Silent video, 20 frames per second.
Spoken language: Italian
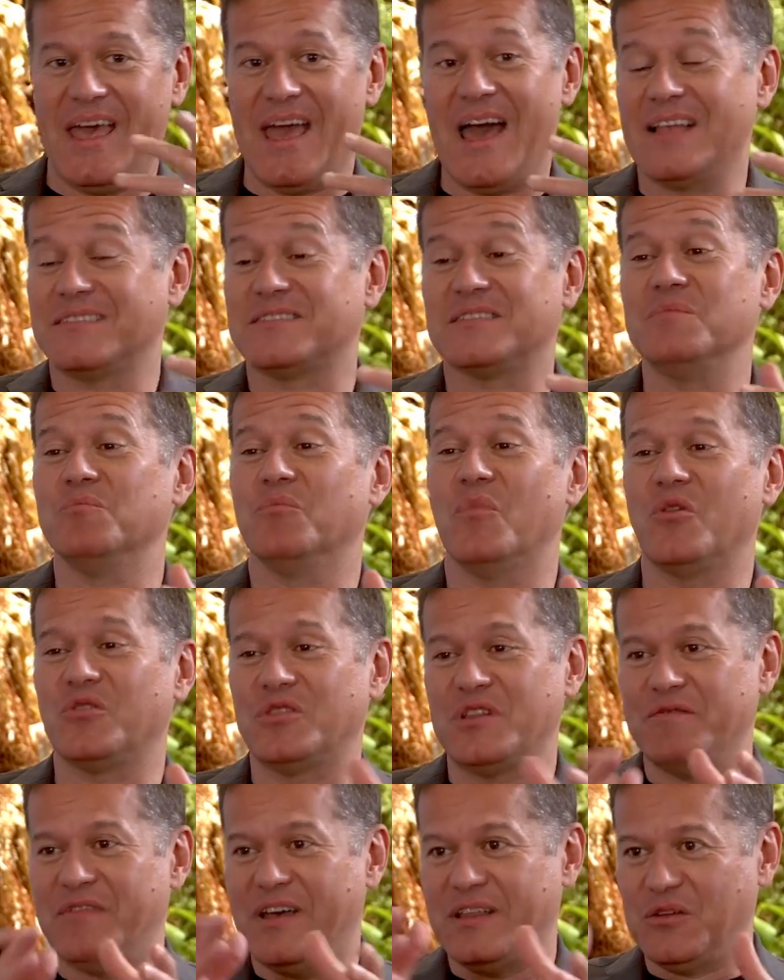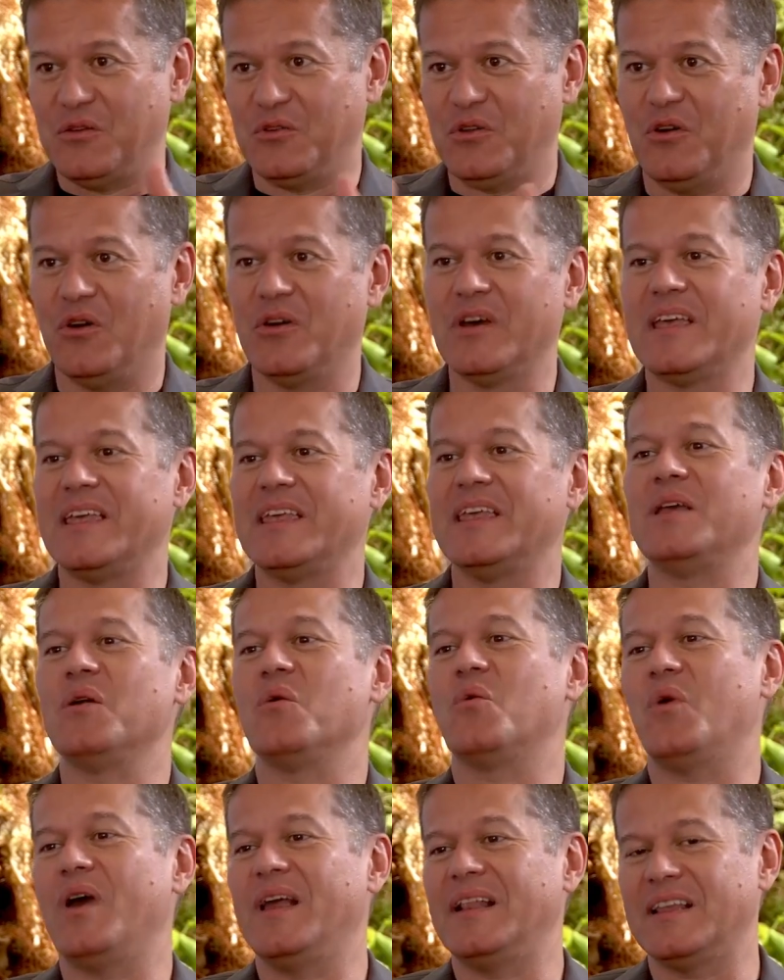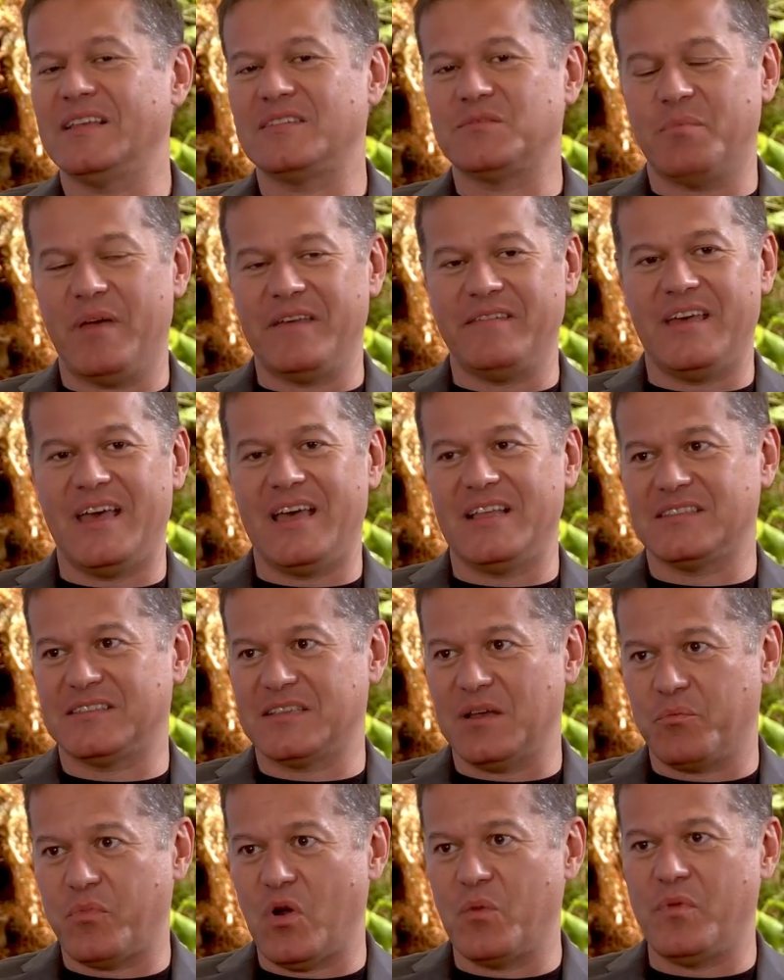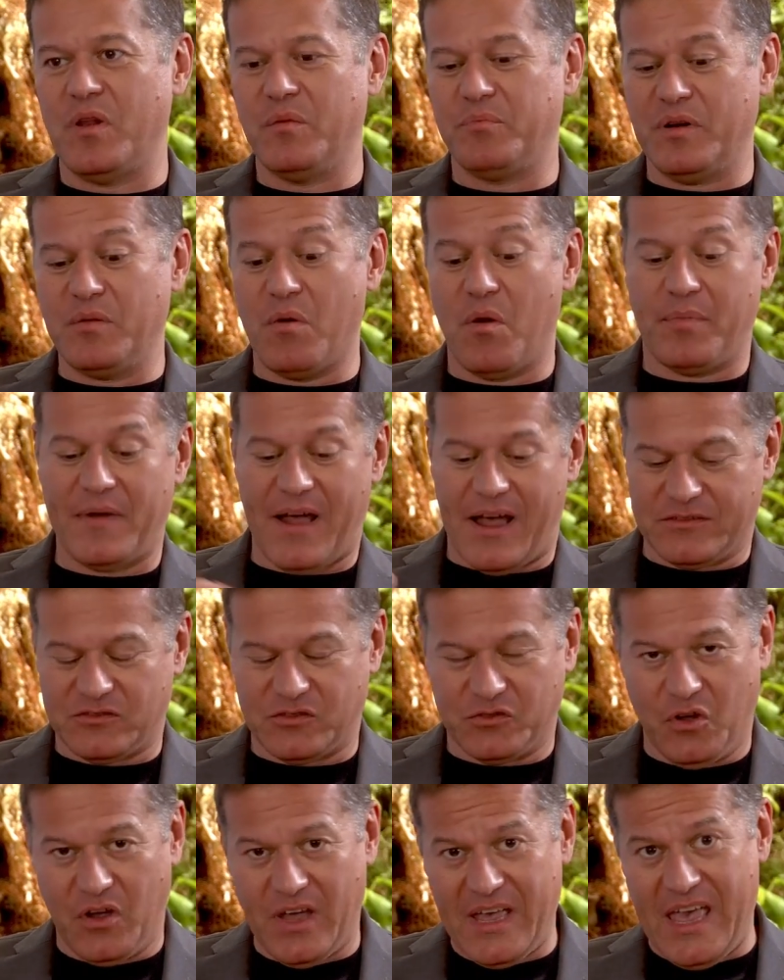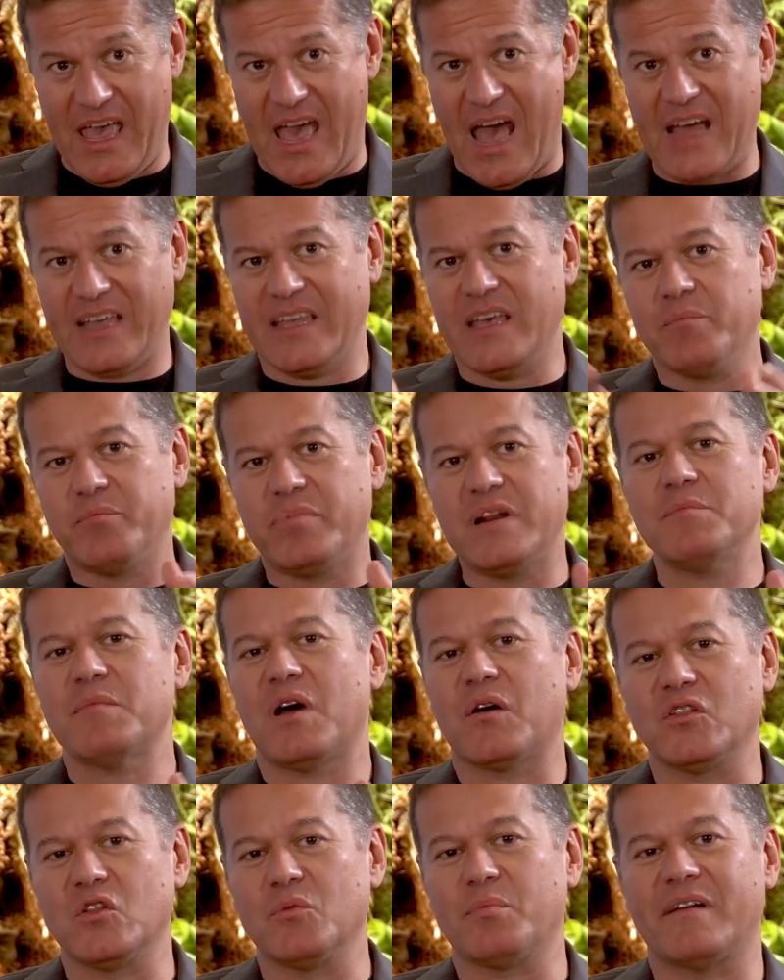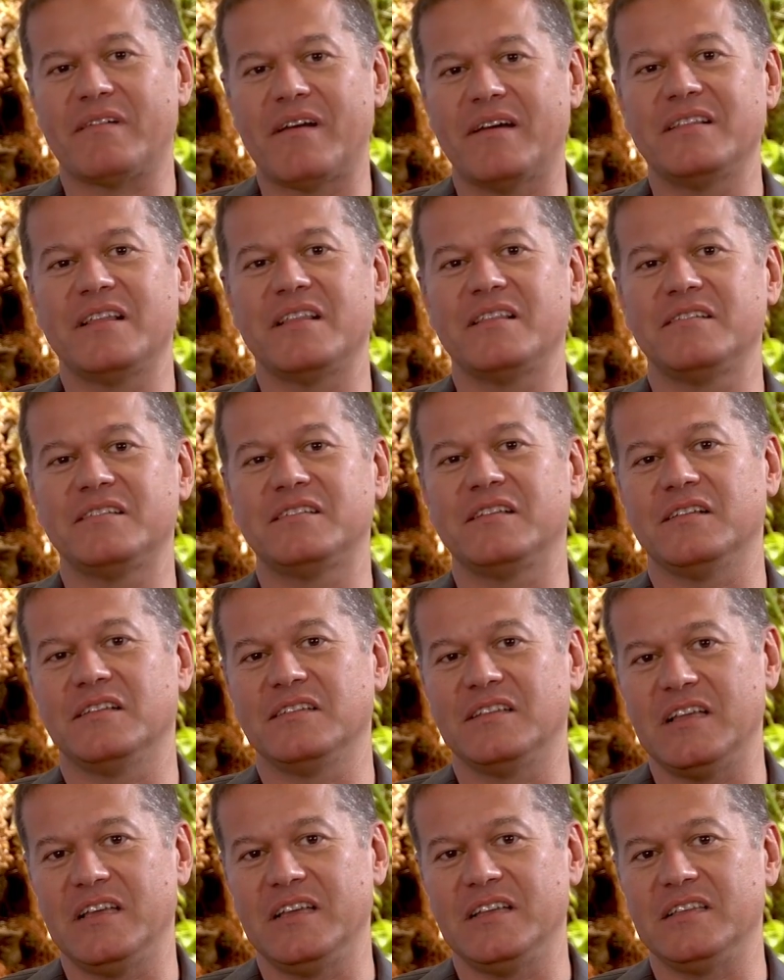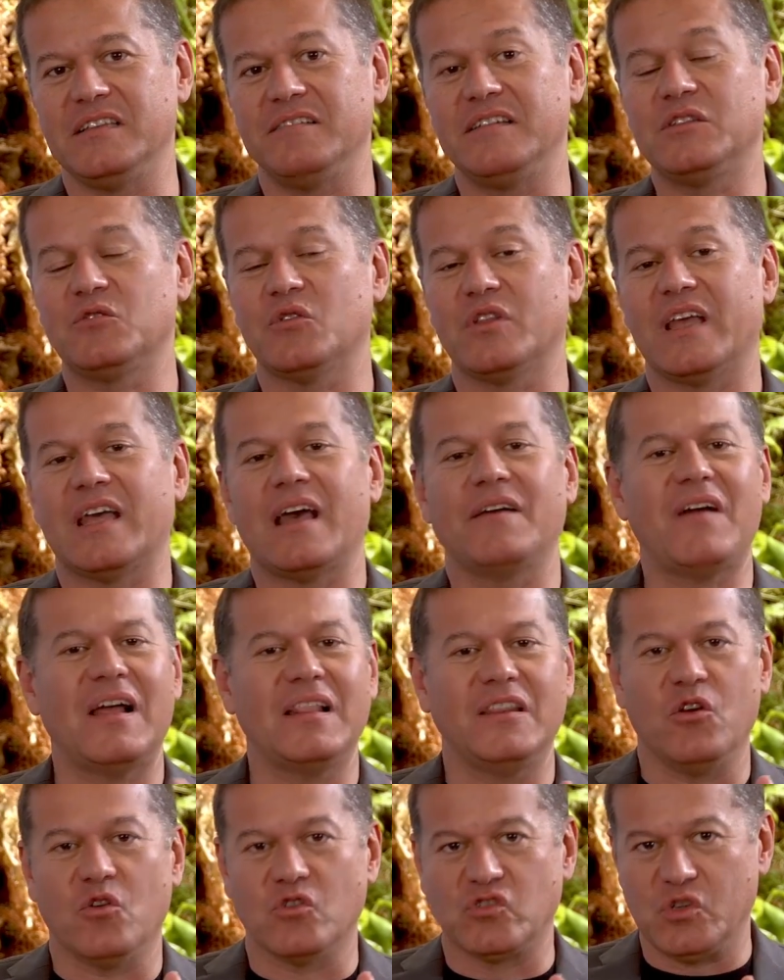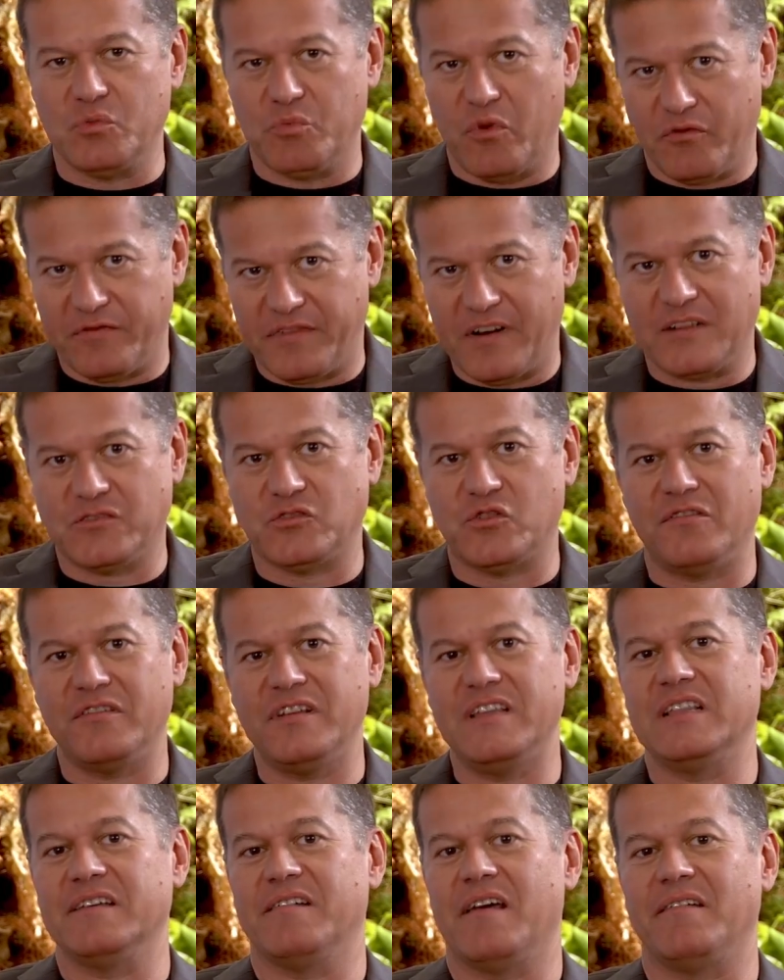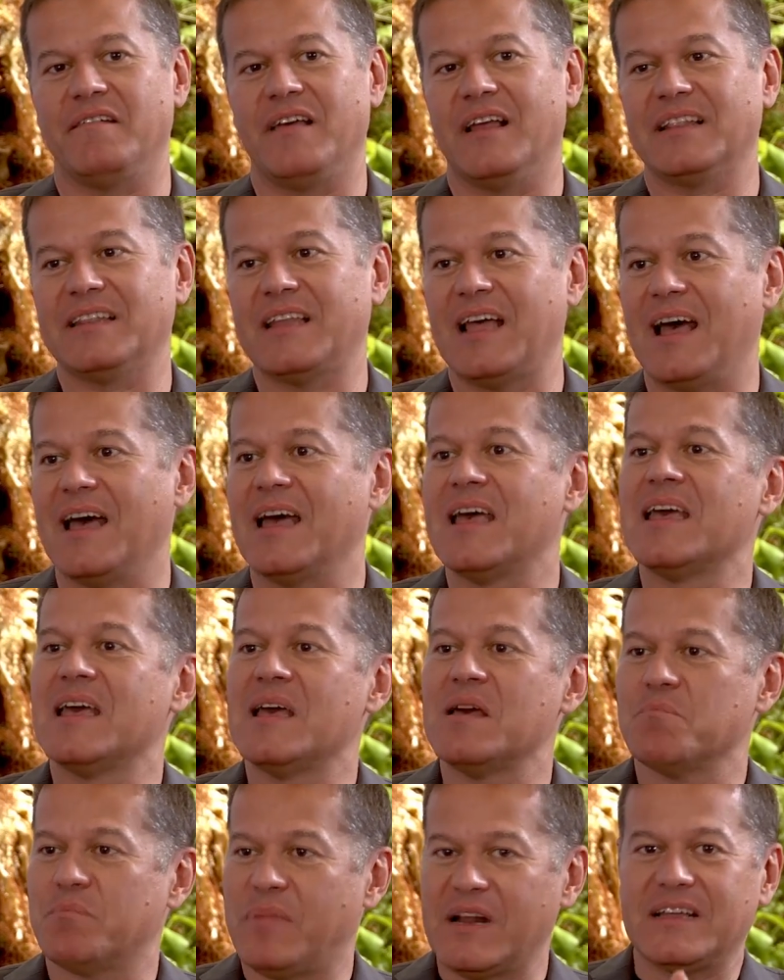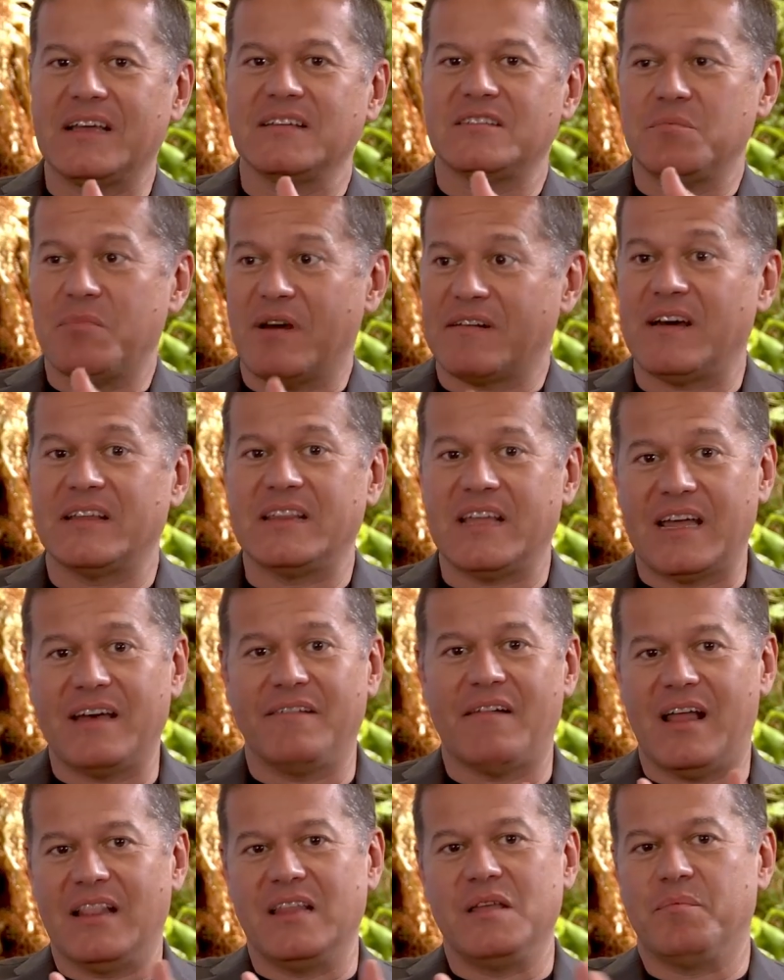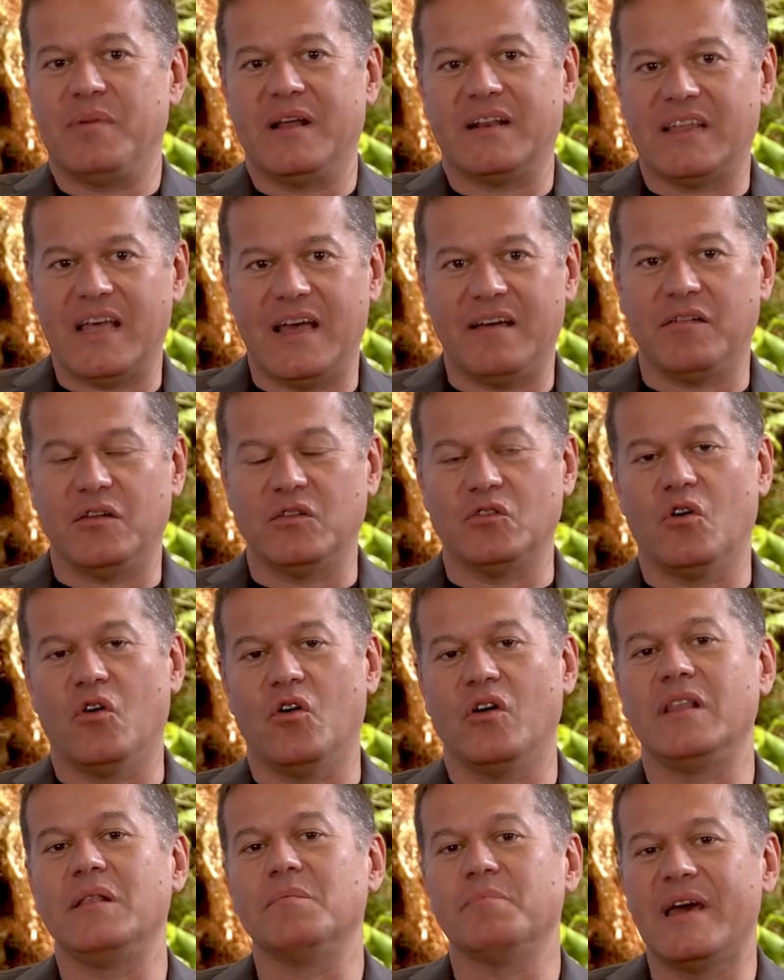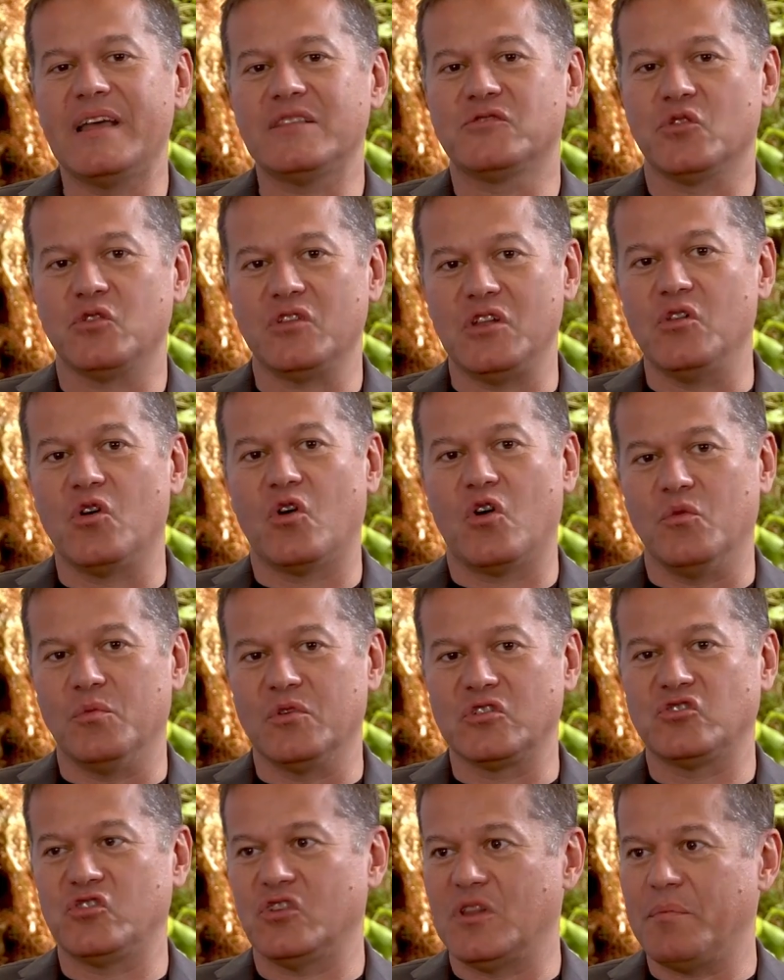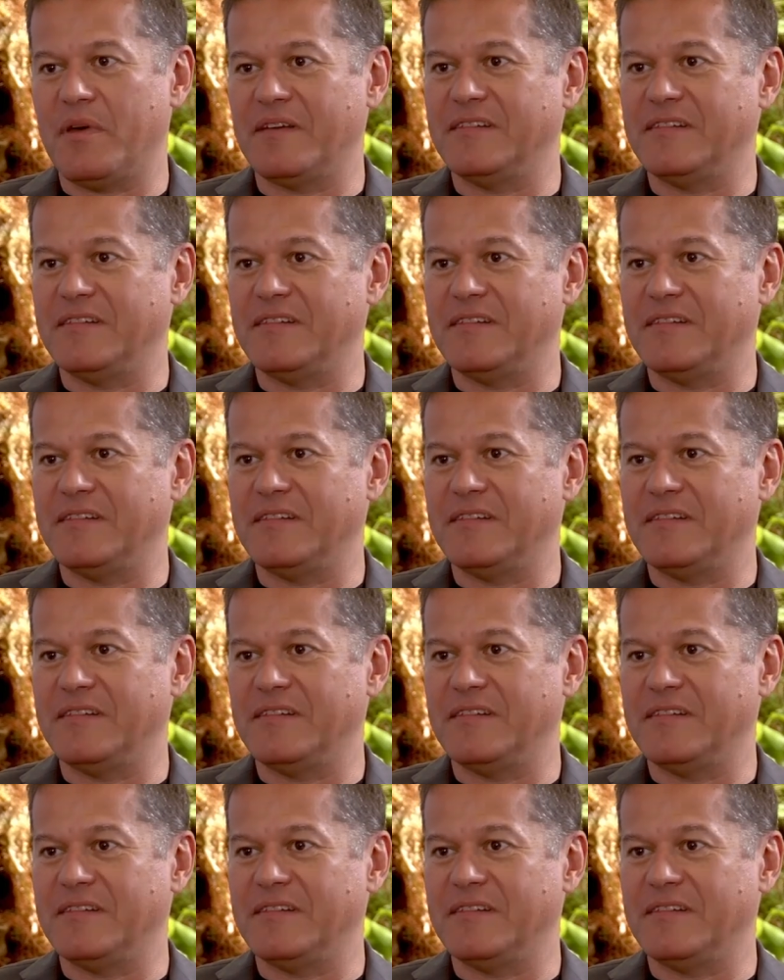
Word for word: e anzi molti vedono in quell'esperienza proprio il primo passo. E anche prima quando parlavi di, di diritto dei cavalli, oggi può far sorridere, in realtà perché si parlava dei cavalli? Perché erano il mezzo di locomozione